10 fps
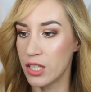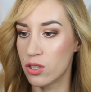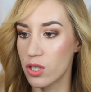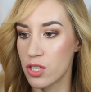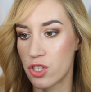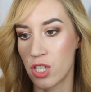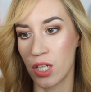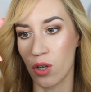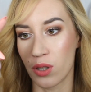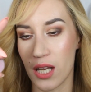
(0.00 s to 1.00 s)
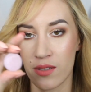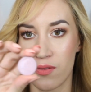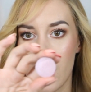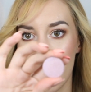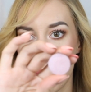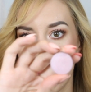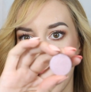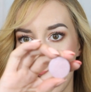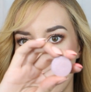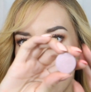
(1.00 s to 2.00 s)
i to jest cień o nazwie
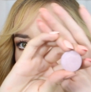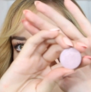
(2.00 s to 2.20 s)
Plan